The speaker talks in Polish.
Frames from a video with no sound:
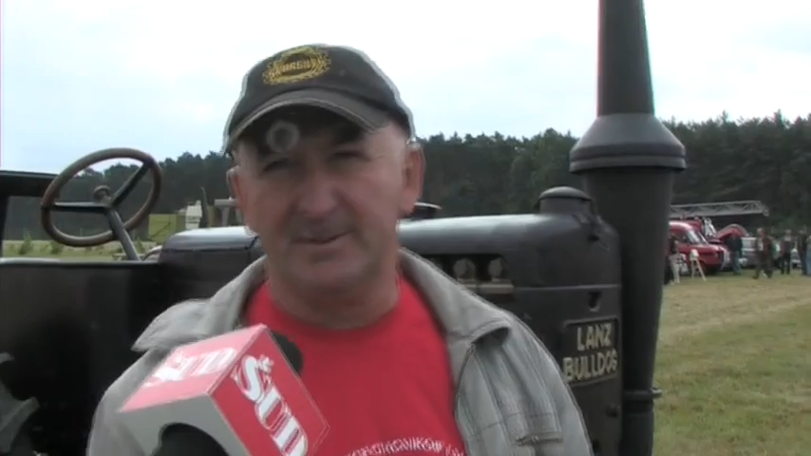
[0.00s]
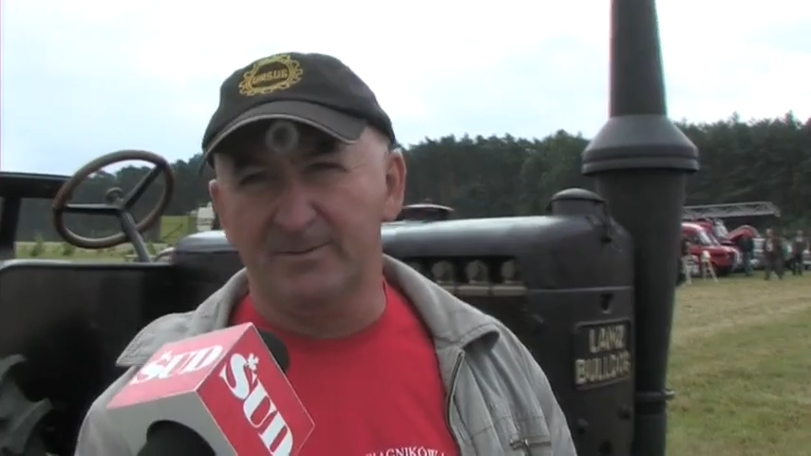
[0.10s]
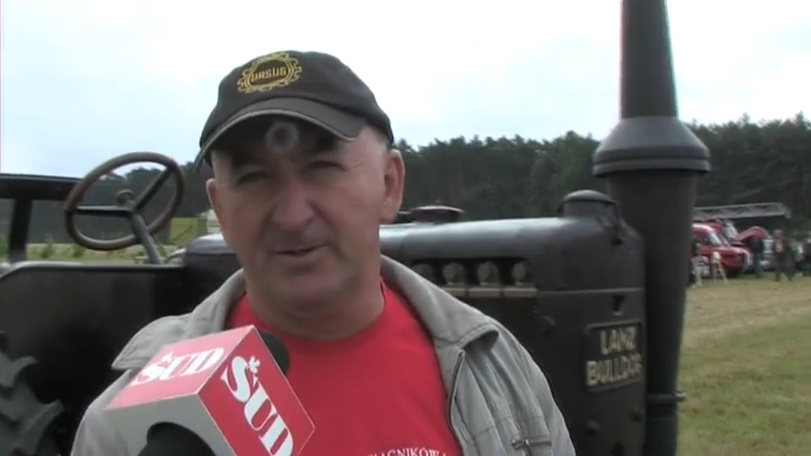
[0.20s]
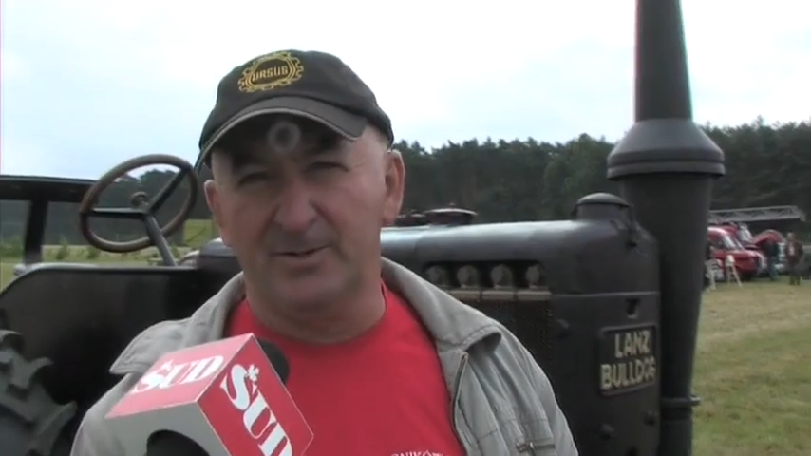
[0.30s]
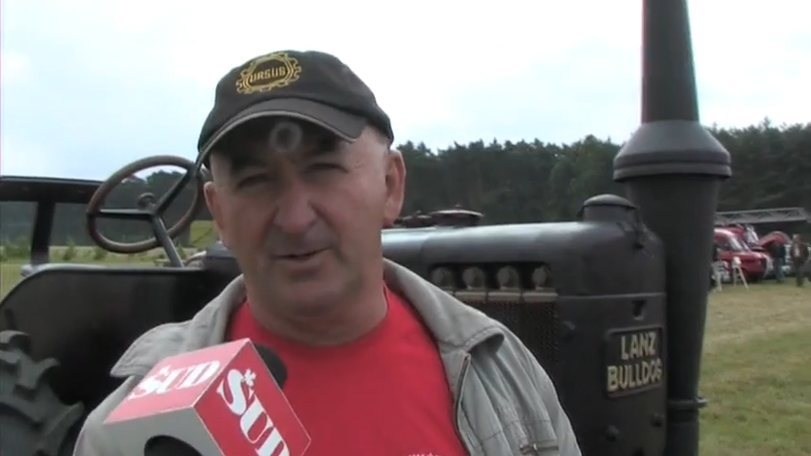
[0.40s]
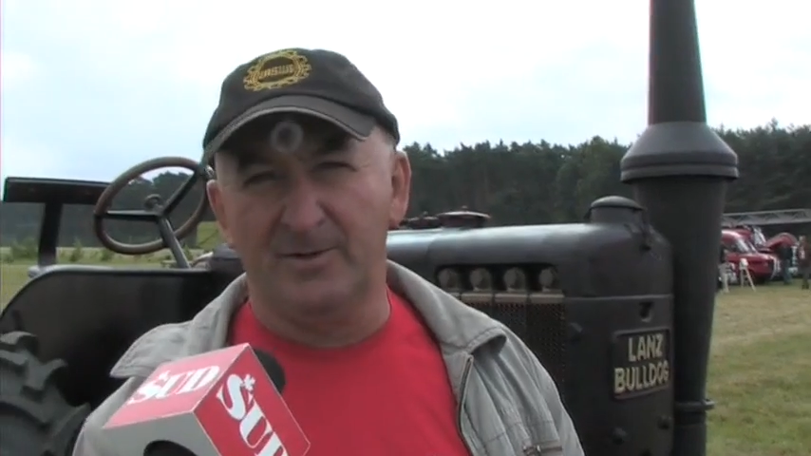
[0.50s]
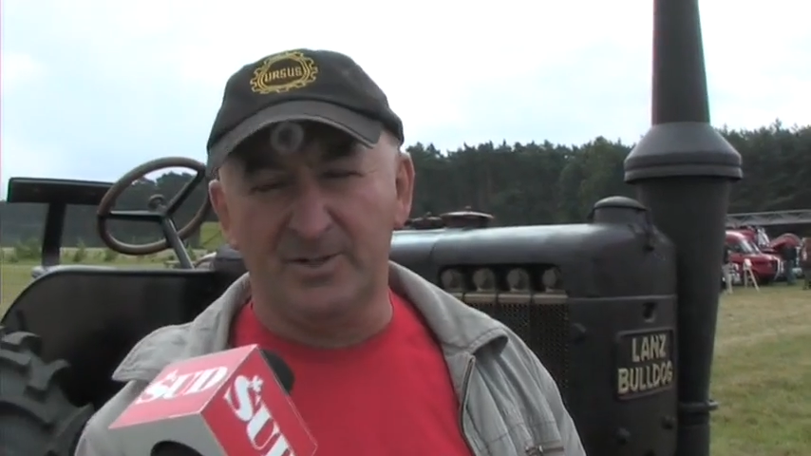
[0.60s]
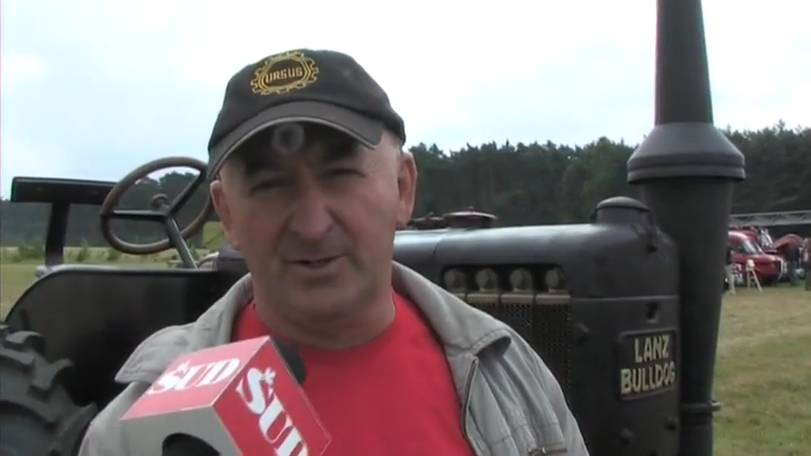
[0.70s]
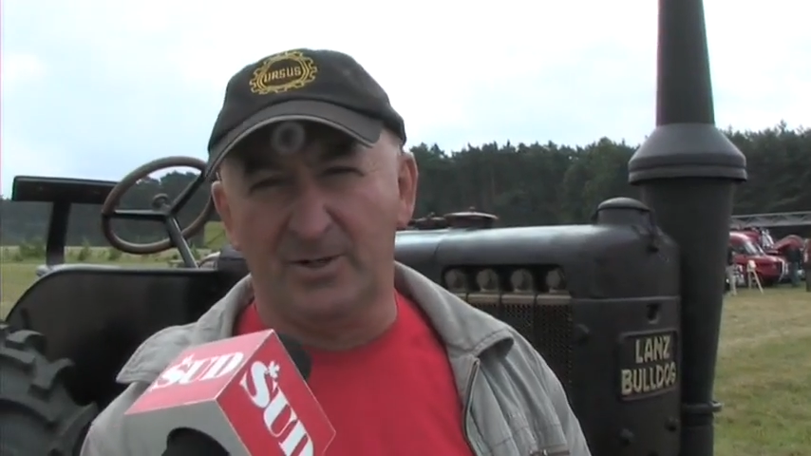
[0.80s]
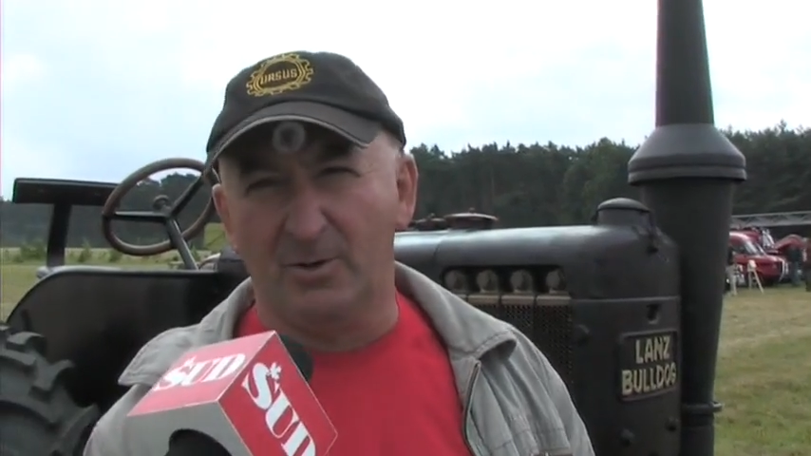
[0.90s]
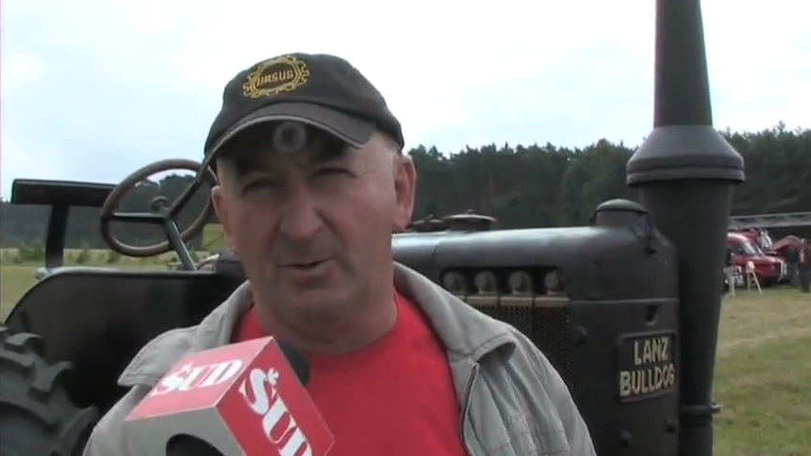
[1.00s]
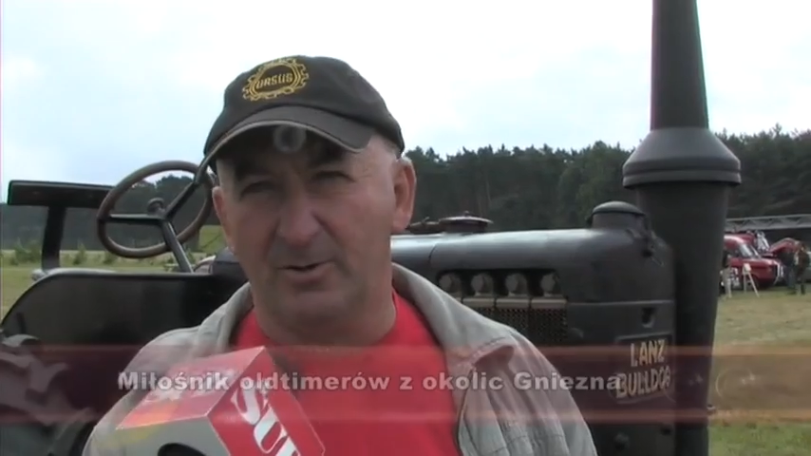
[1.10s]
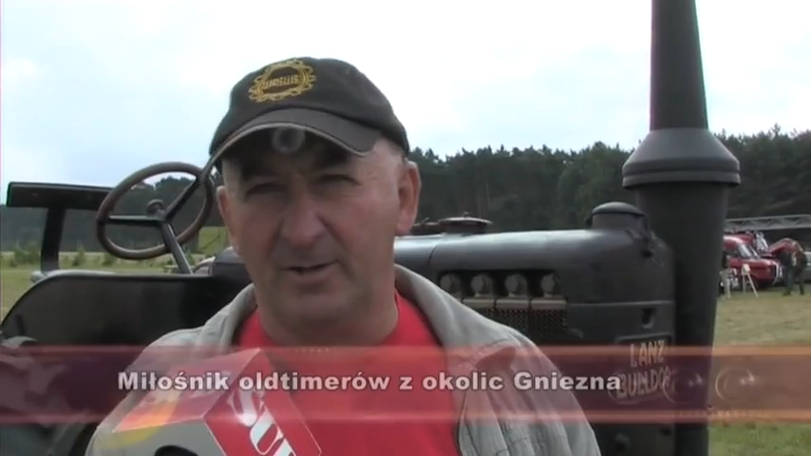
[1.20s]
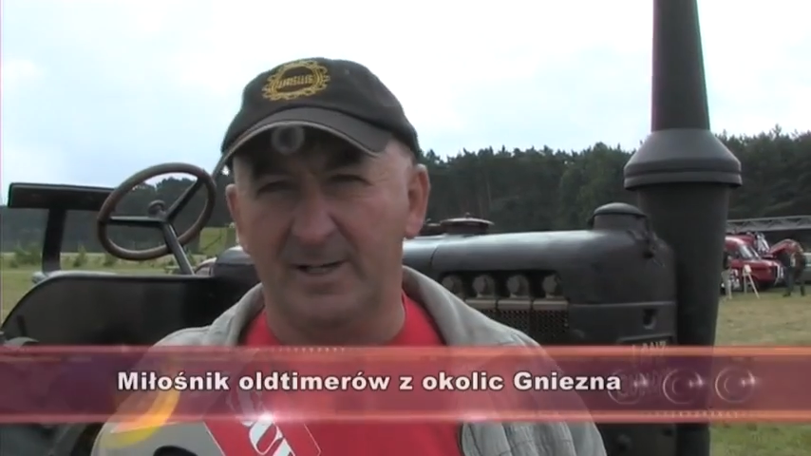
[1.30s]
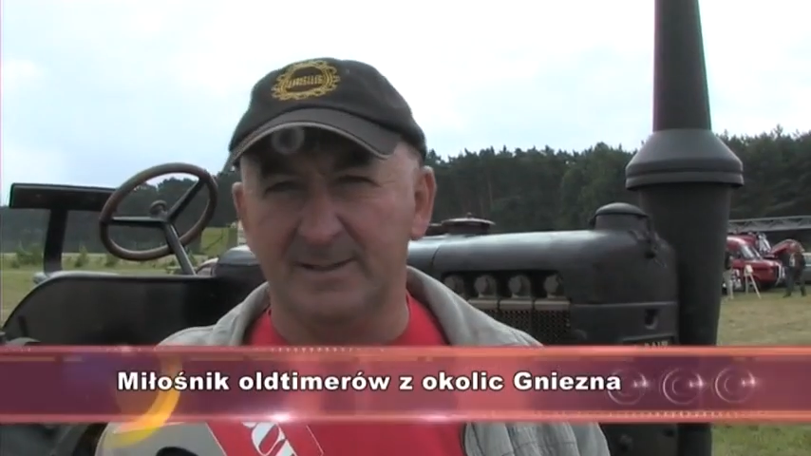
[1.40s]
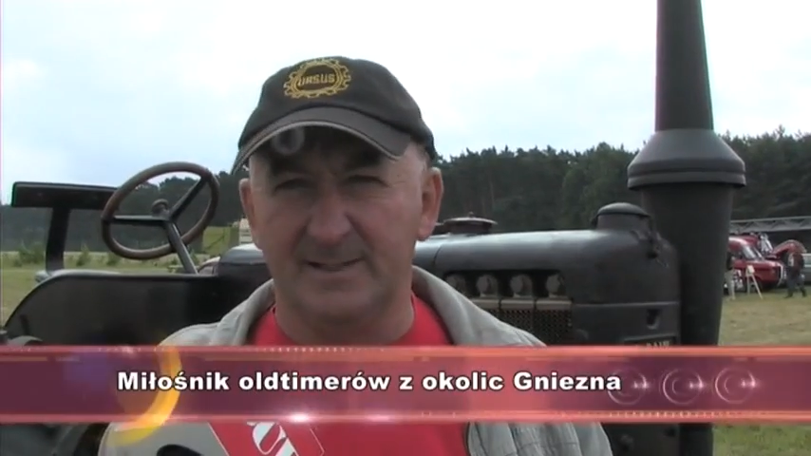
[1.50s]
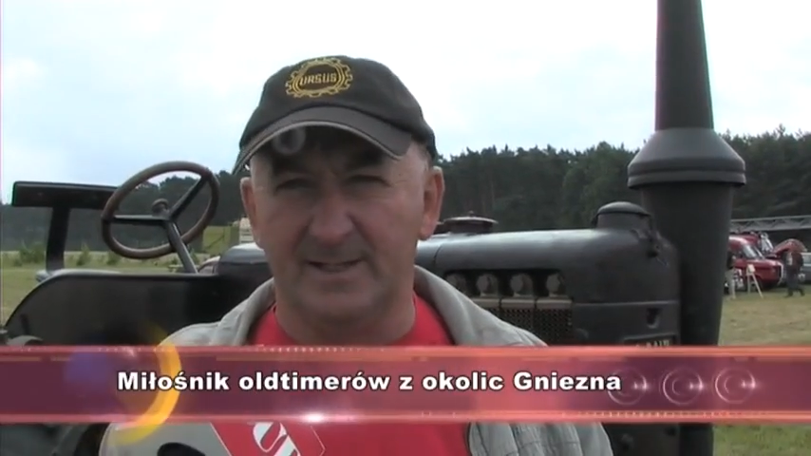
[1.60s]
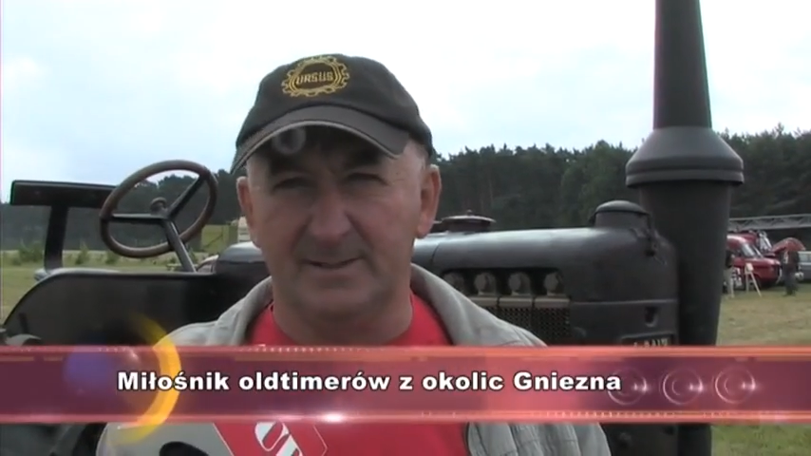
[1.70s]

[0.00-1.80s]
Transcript: z miejscowości Owieczki koło Gniezna,